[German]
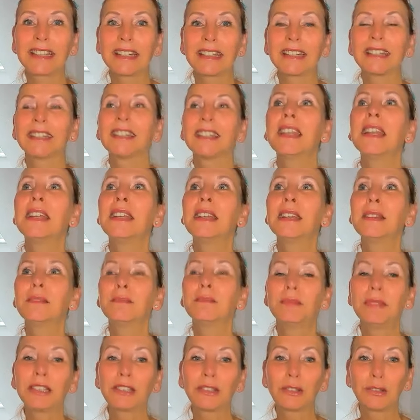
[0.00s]
werden
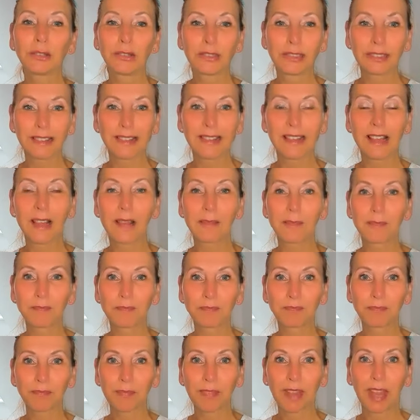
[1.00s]
mit
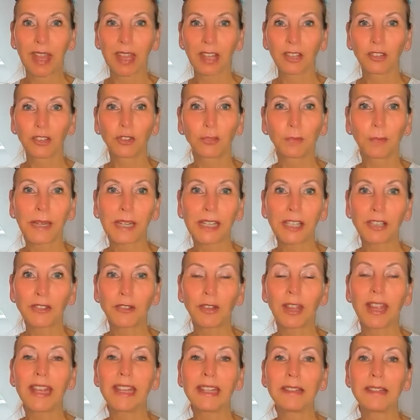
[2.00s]
unserem
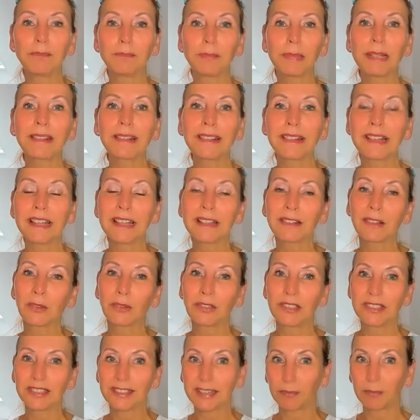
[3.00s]
spirituellen
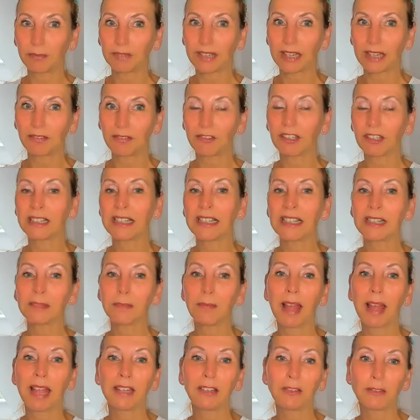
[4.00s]
Business und ich habe dann
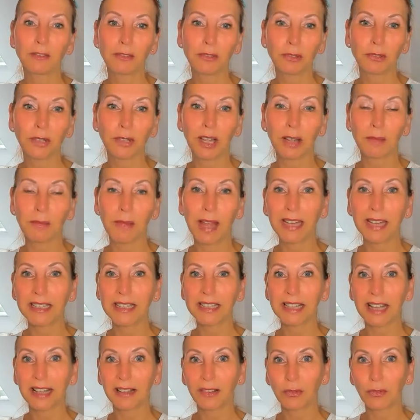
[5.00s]
wirklich meine Führer,
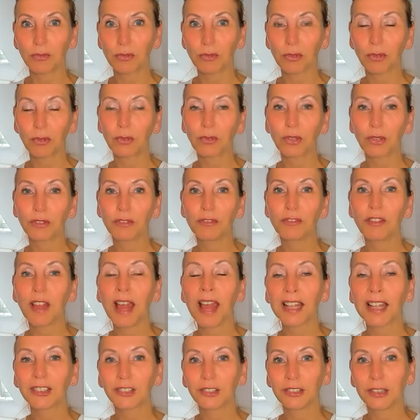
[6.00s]
meine Geistführung
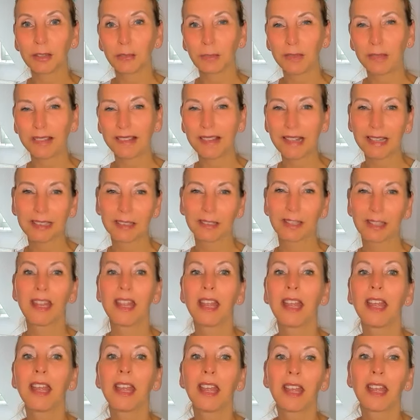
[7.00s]
gefragt und habe gesagt,
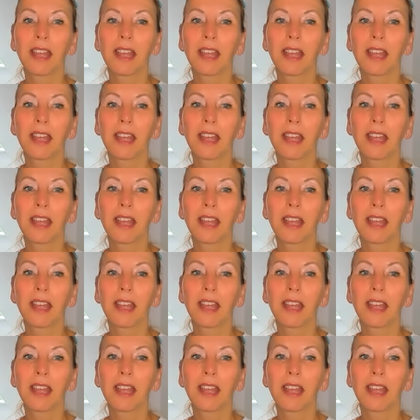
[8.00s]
